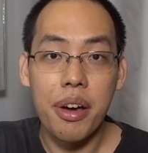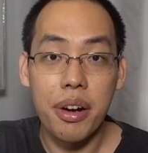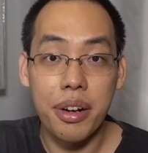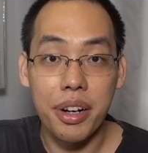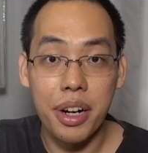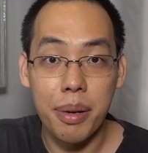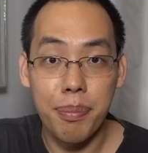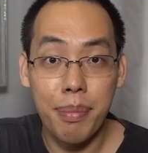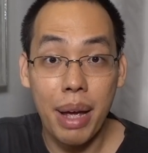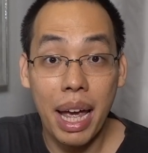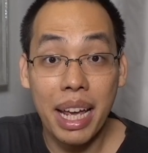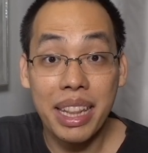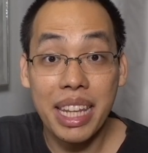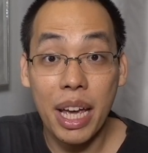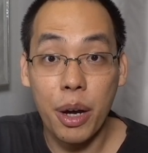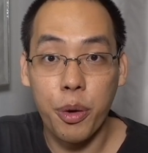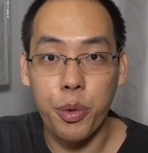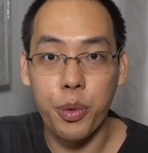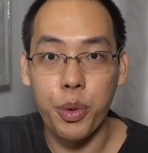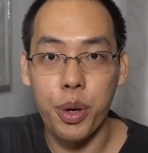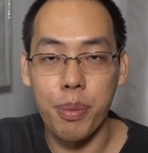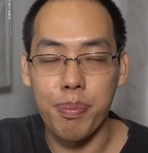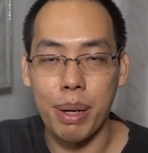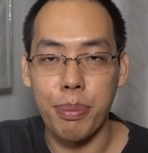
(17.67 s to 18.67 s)
หรือแม้แต่
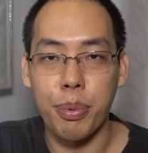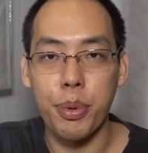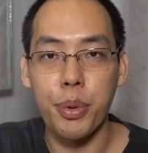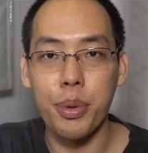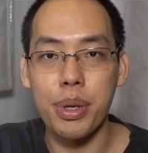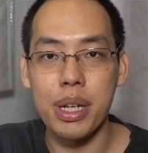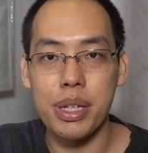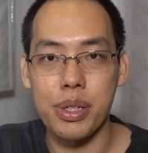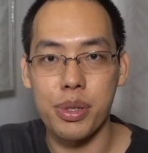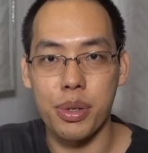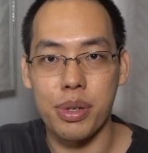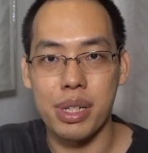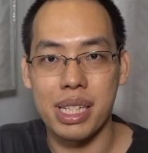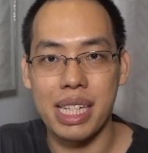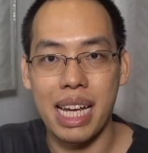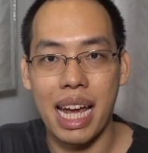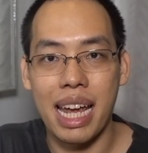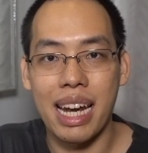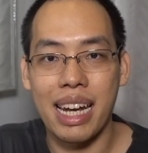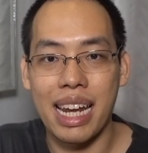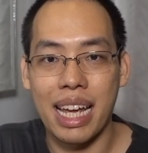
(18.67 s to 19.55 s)
คุณเป็นผู้ที่สนใจ